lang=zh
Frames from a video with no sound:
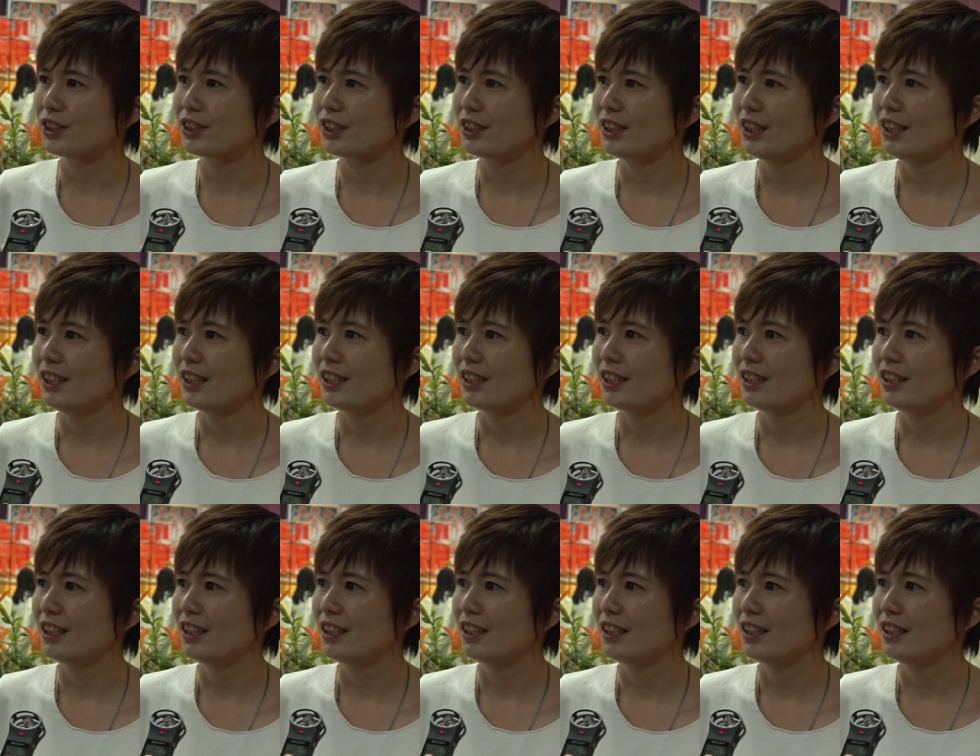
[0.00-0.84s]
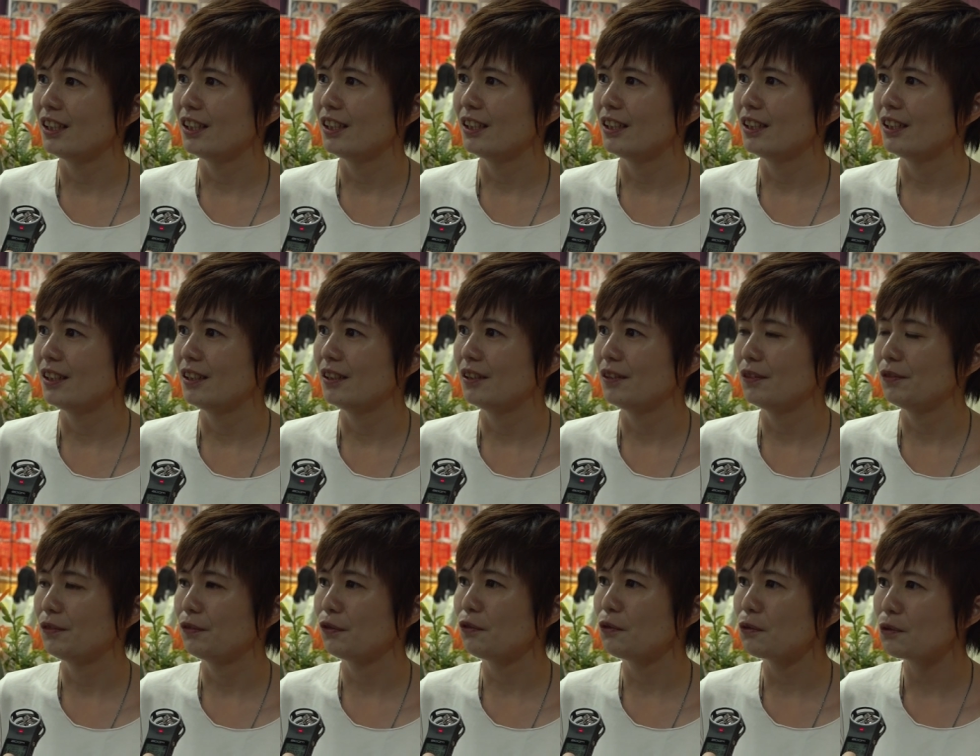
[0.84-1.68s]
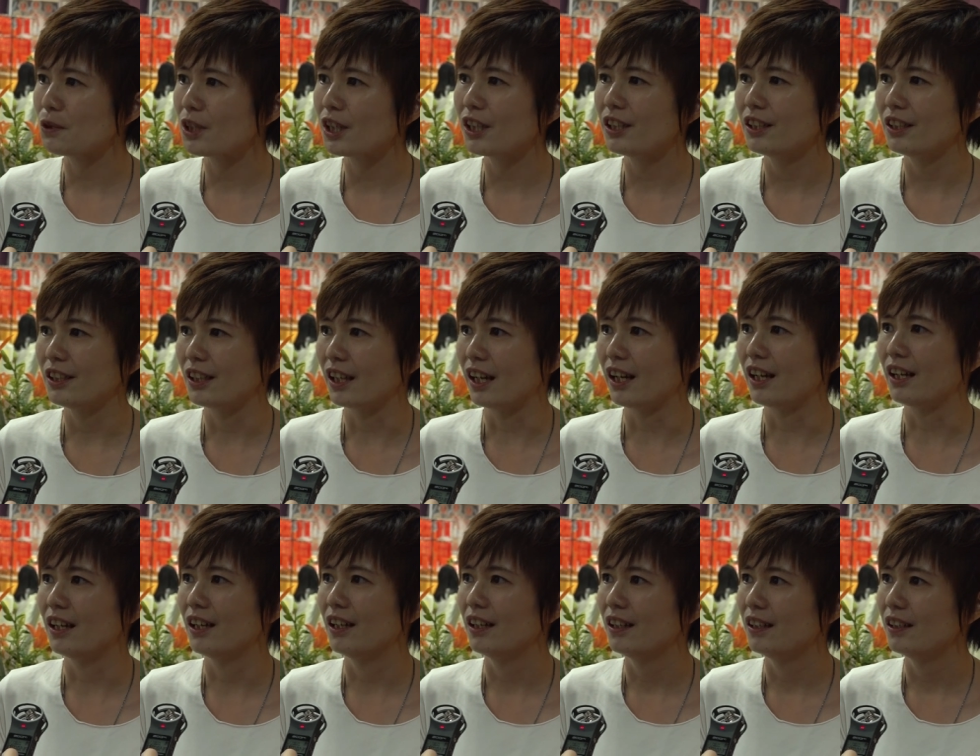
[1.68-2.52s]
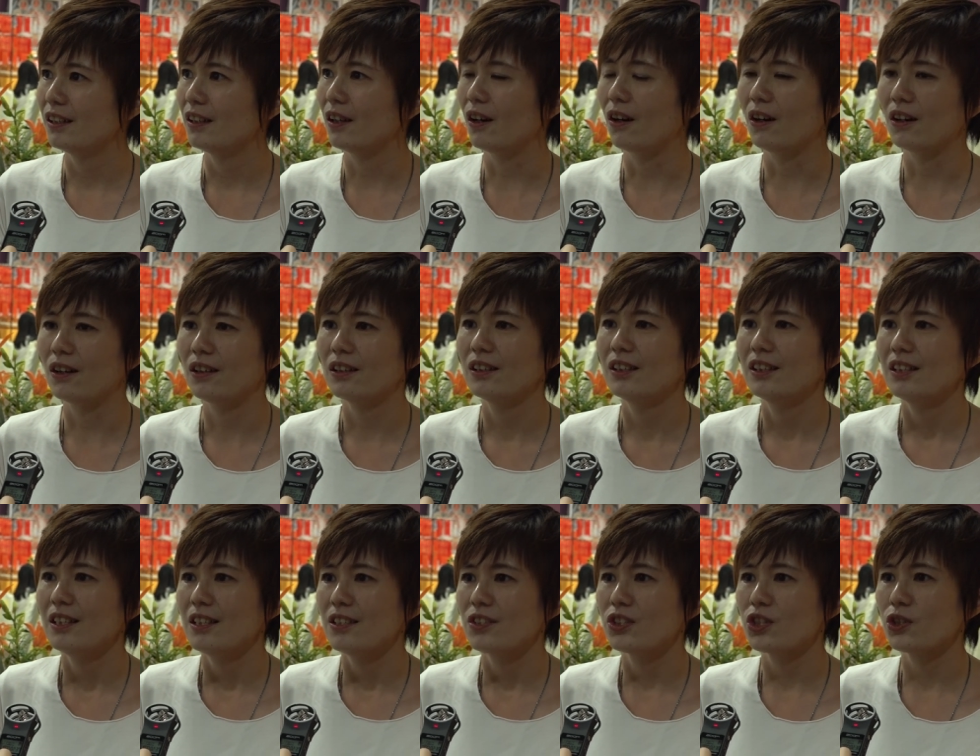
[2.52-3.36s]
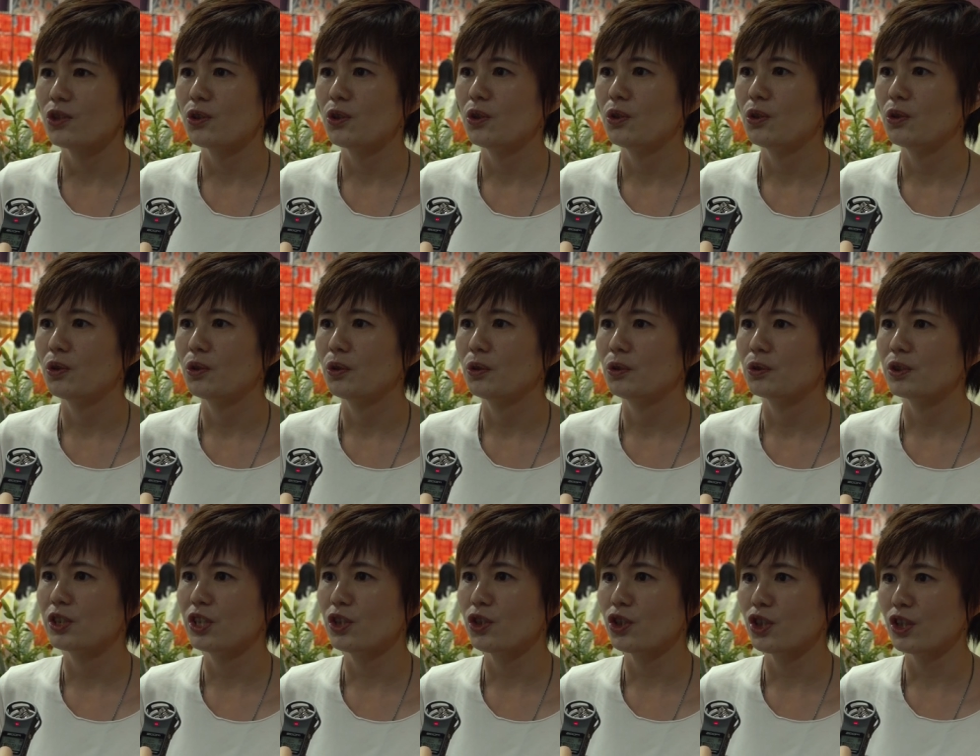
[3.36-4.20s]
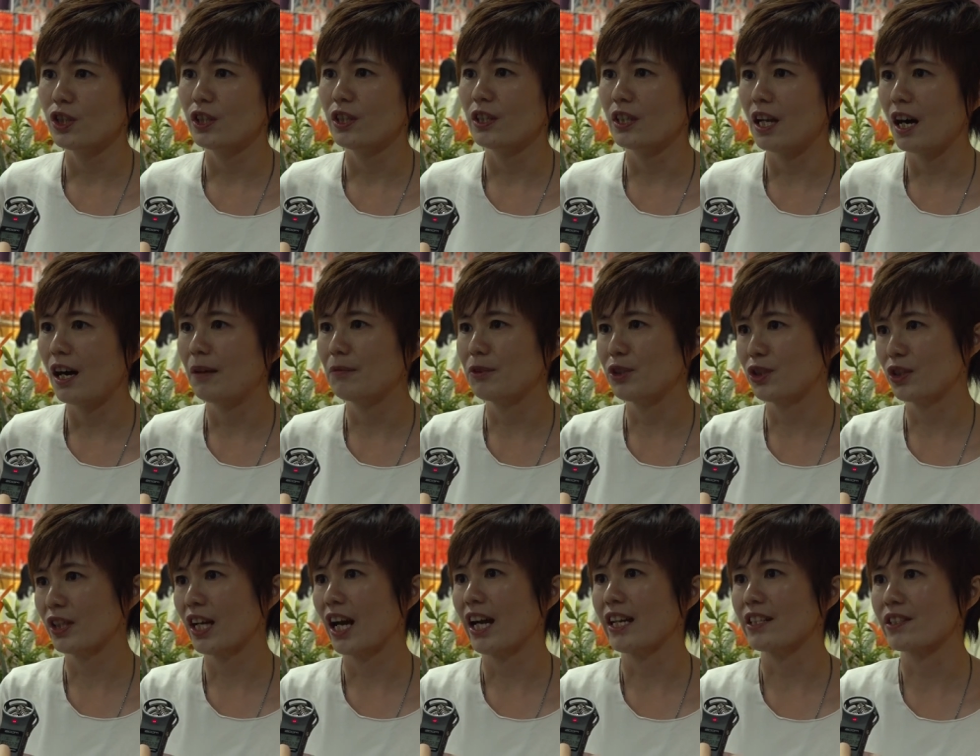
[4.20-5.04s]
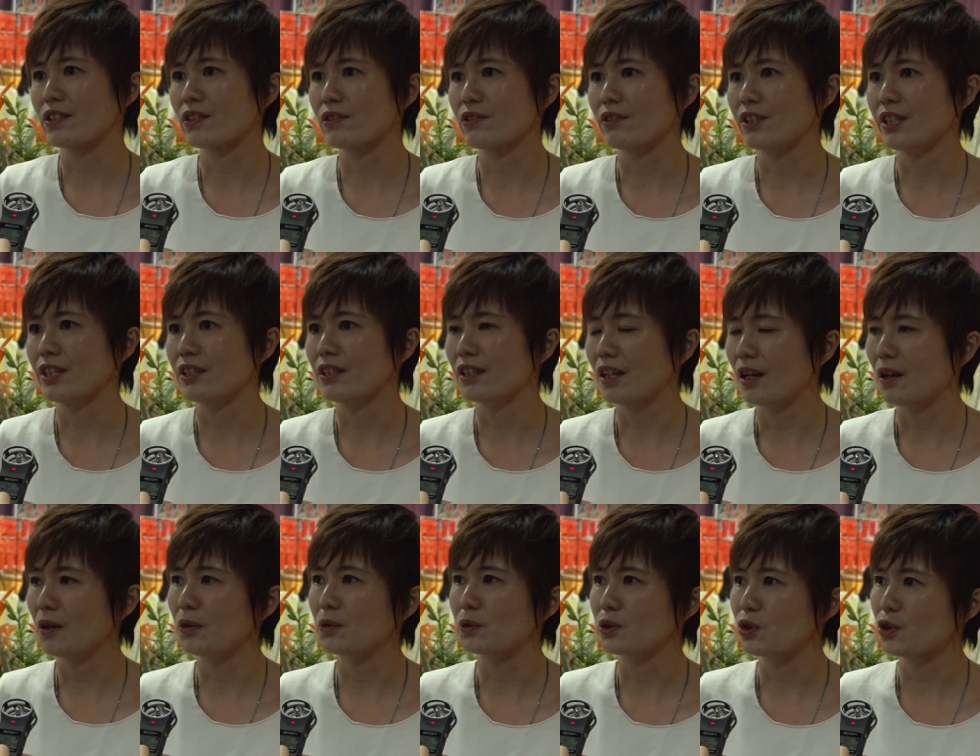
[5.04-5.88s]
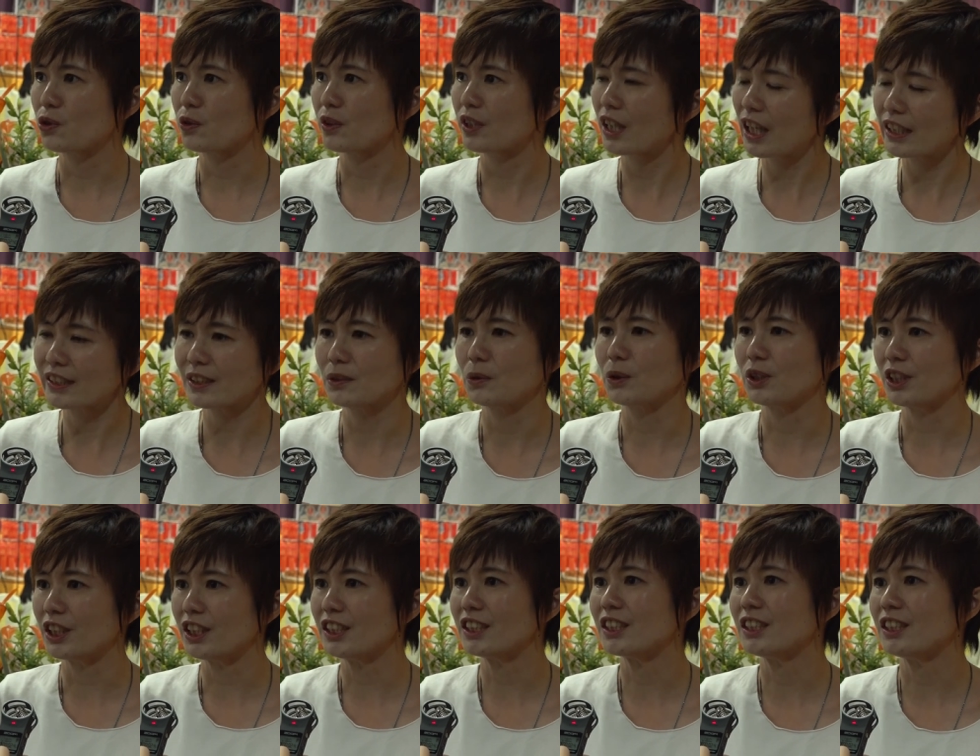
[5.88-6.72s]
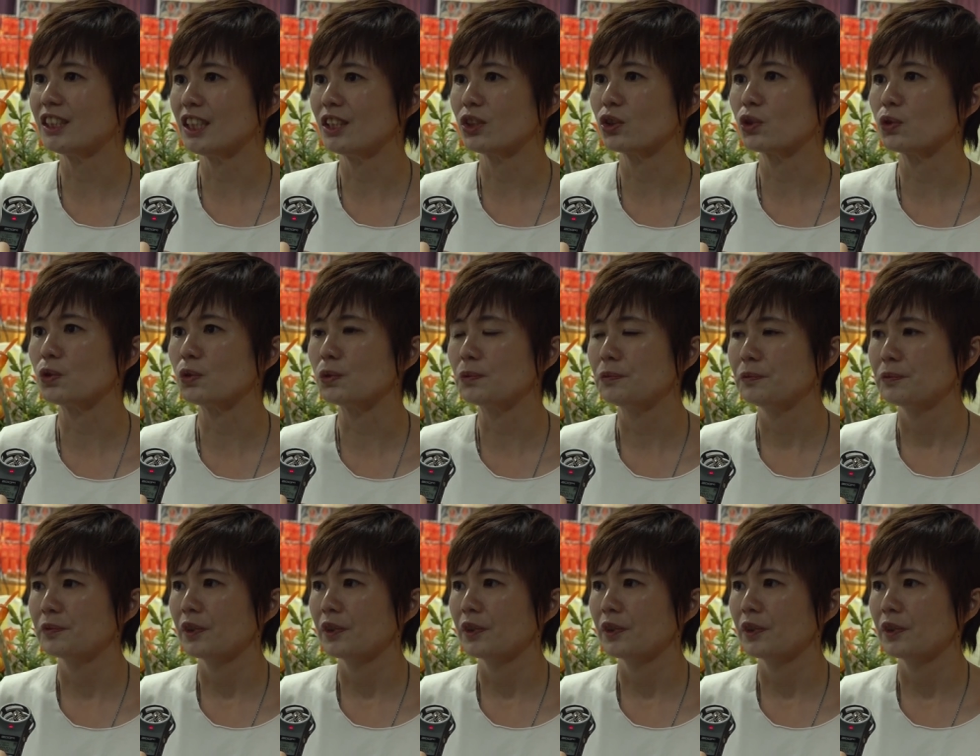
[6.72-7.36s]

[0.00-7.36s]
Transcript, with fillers: 是一个复刻啦，哦，就进去，然后他们就开 screen，然后我就那是我第一次接触，